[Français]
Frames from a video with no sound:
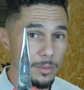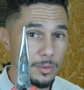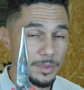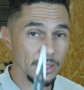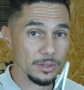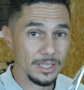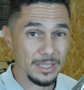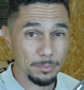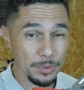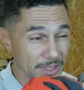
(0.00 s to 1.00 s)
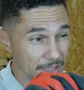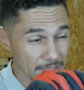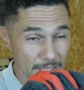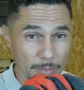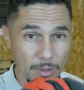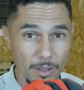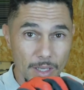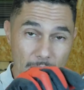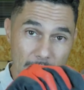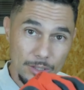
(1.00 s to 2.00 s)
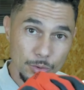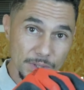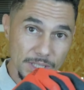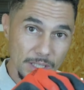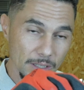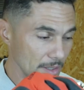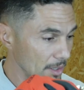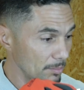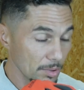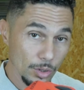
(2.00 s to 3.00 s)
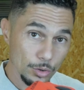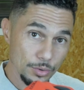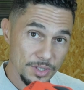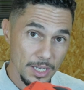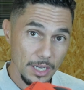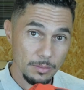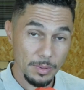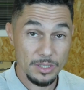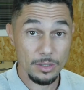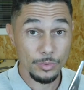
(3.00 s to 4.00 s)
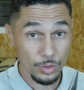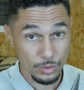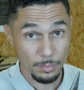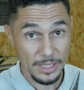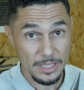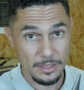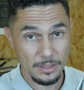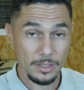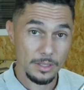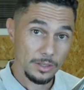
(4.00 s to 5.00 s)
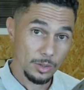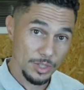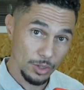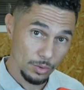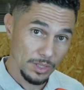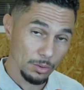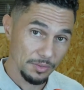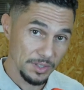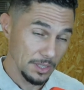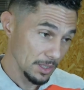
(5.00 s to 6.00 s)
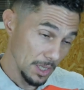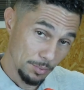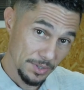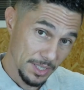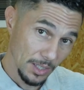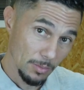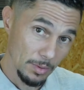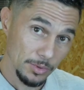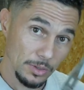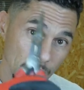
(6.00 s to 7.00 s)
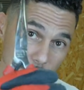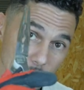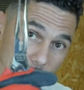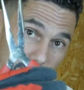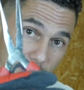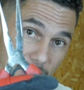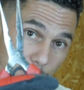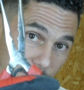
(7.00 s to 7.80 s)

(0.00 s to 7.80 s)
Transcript: vraiment bien quand tu as des petits éléments à tenir pendant que tu serres, par exemple dans une prise obligé de tenir le fil et puis serrer en même temps. Ça, ça